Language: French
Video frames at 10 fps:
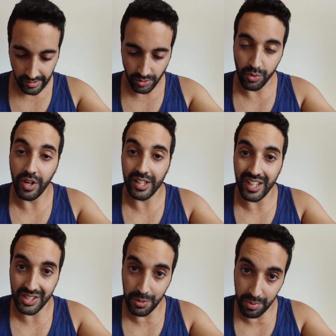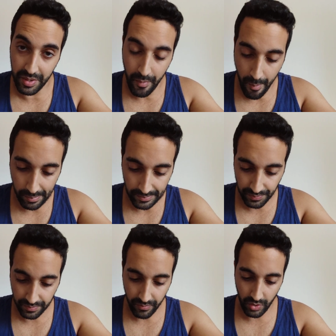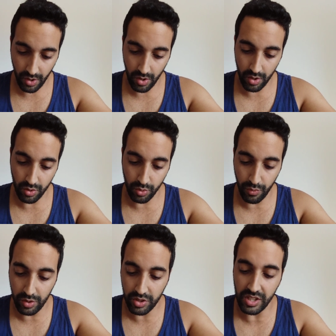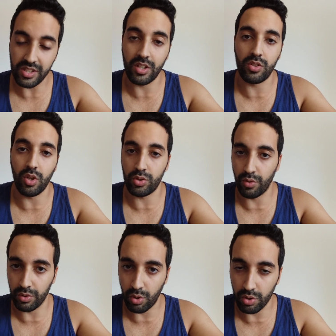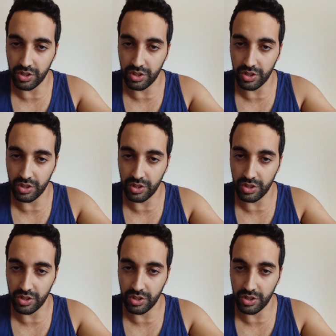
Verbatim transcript: nouvelle adresse IP, un euh, nouvel utilisateur sur votre